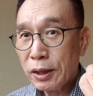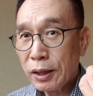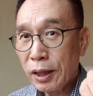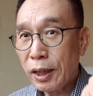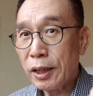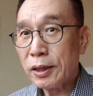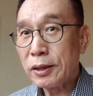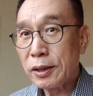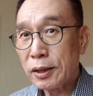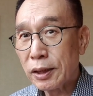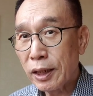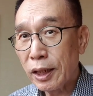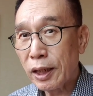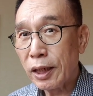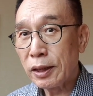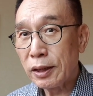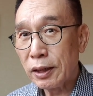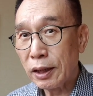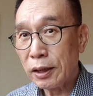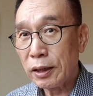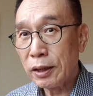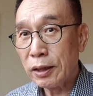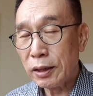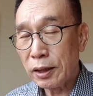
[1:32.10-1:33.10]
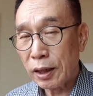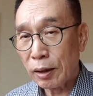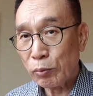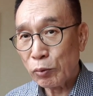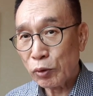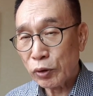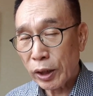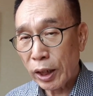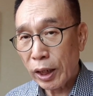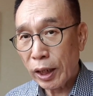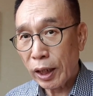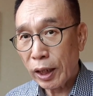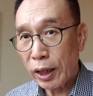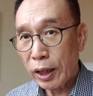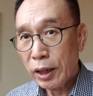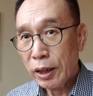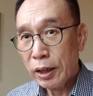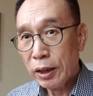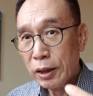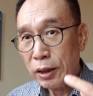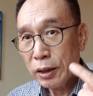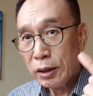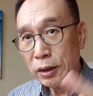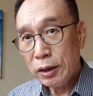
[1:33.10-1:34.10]
해석해야 되기 때문에,
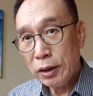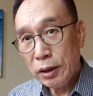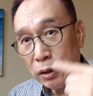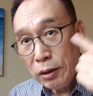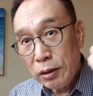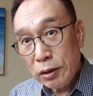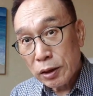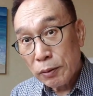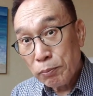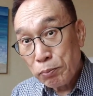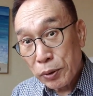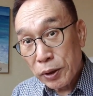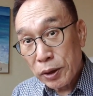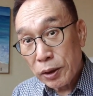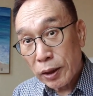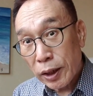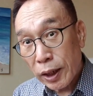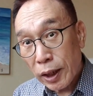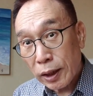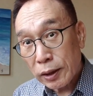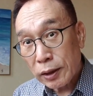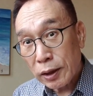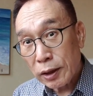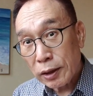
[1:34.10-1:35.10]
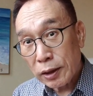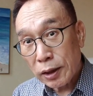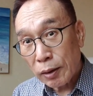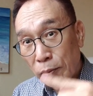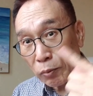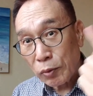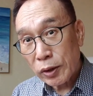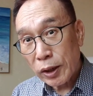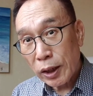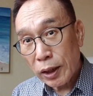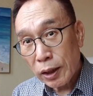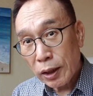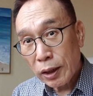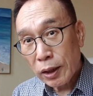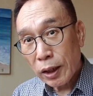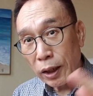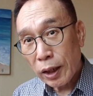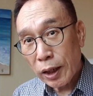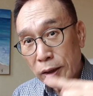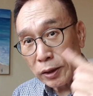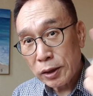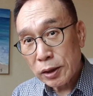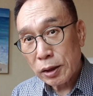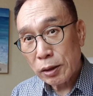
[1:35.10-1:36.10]
이 점프를 해야 되기 때문에,
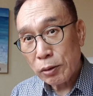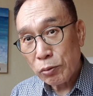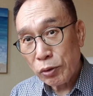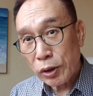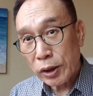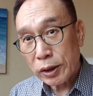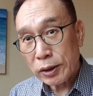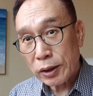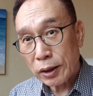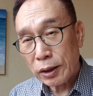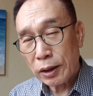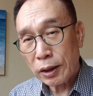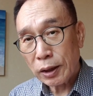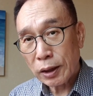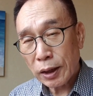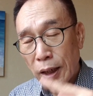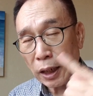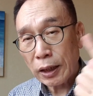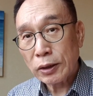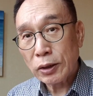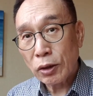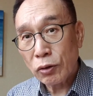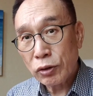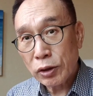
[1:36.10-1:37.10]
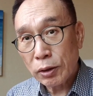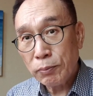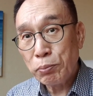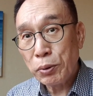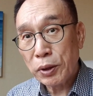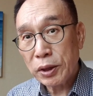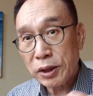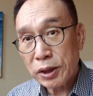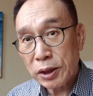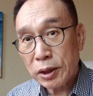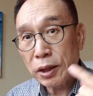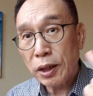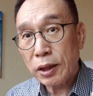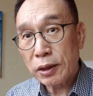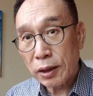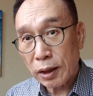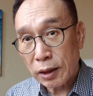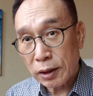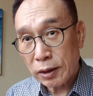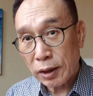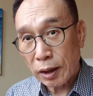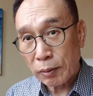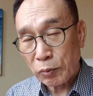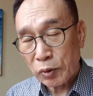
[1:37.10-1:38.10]
해석을 위해서 강제로 점프를 시켜야
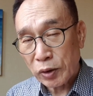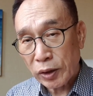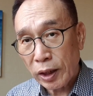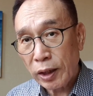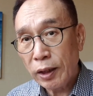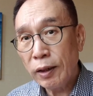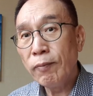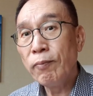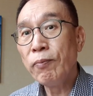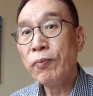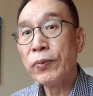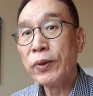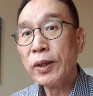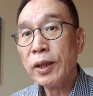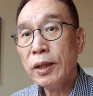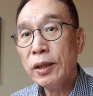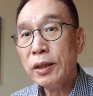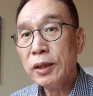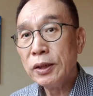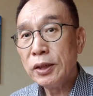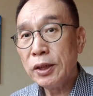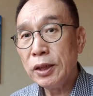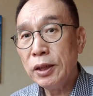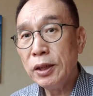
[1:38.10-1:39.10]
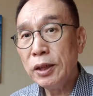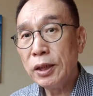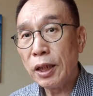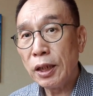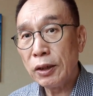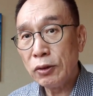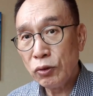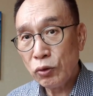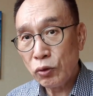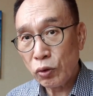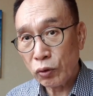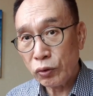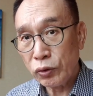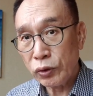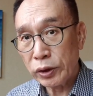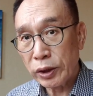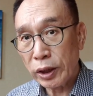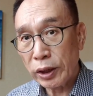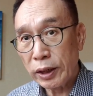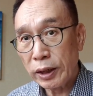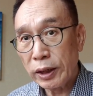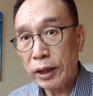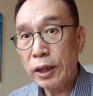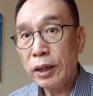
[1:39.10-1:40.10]
되기 때문에 신이라는
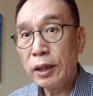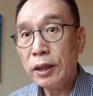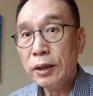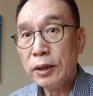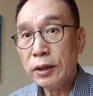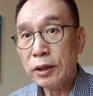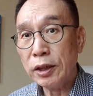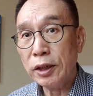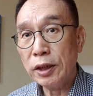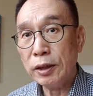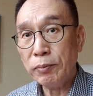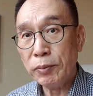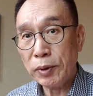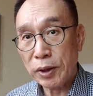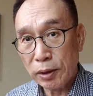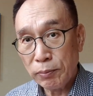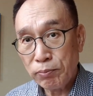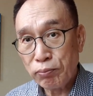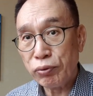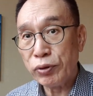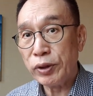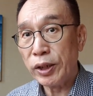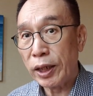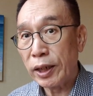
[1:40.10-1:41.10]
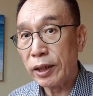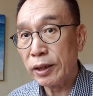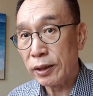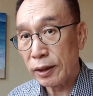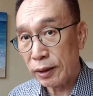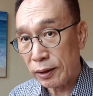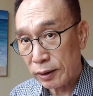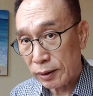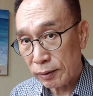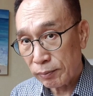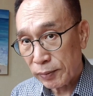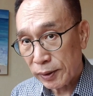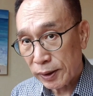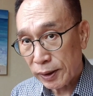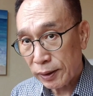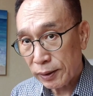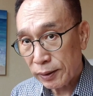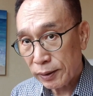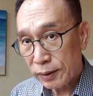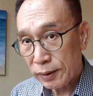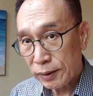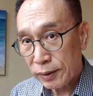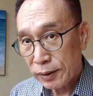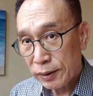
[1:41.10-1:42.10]
존재의 의미를 부여하게 되는 겁니다.
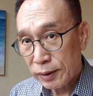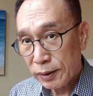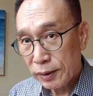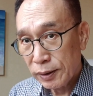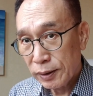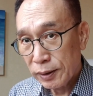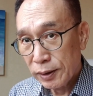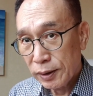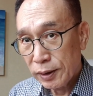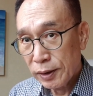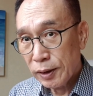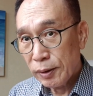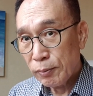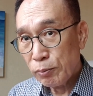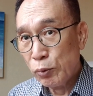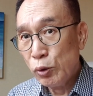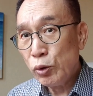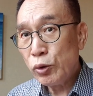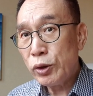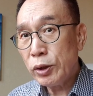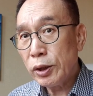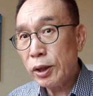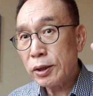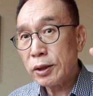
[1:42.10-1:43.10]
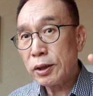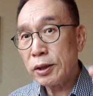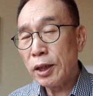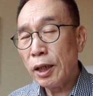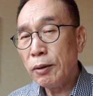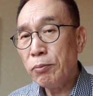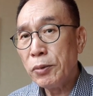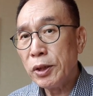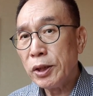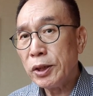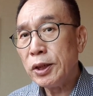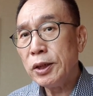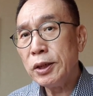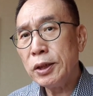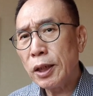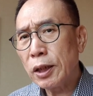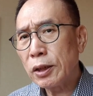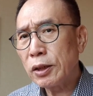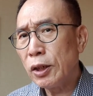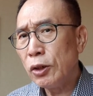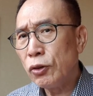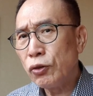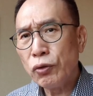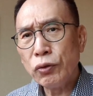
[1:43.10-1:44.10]
물질에서 생명이
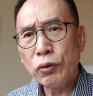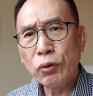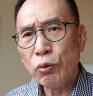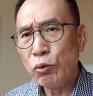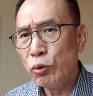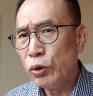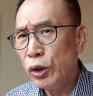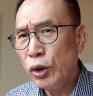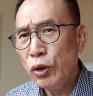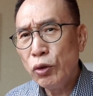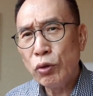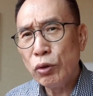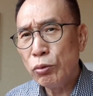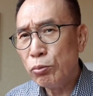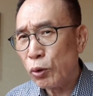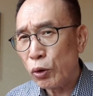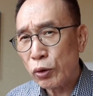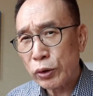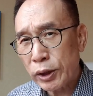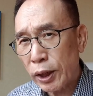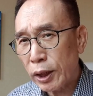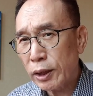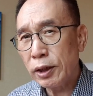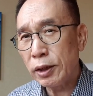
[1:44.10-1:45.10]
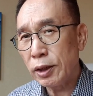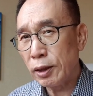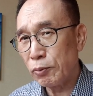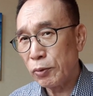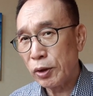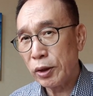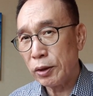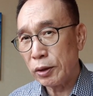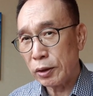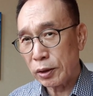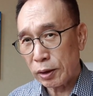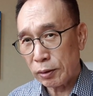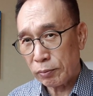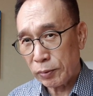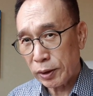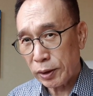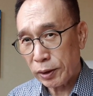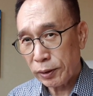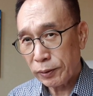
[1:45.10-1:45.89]
시작될 수 있는 이유를 못 찾기 때문에 그런 겁니다.